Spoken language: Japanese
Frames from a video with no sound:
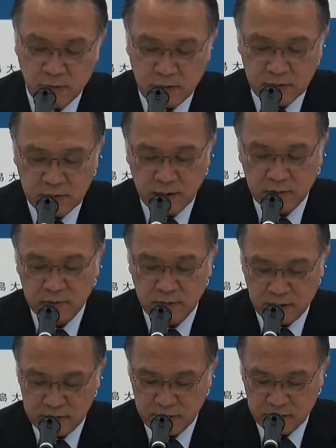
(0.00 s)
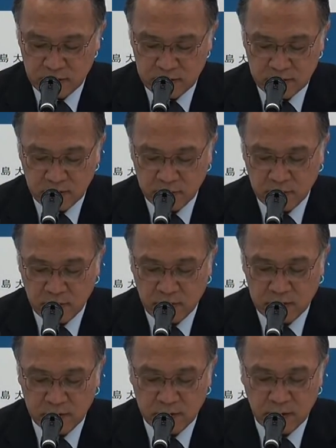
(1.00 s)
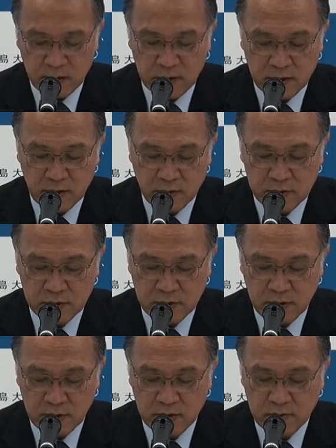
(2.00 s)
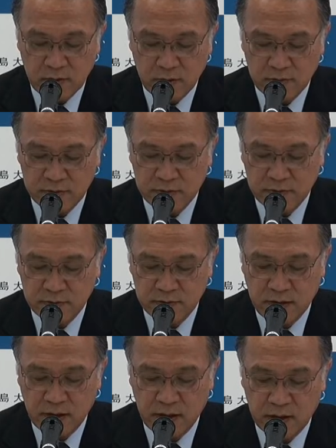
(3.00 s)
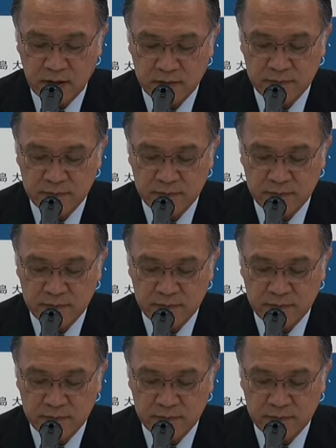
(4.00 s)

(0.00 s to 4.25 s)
他の大学の学生たちともあの連携をしてネットワークを作って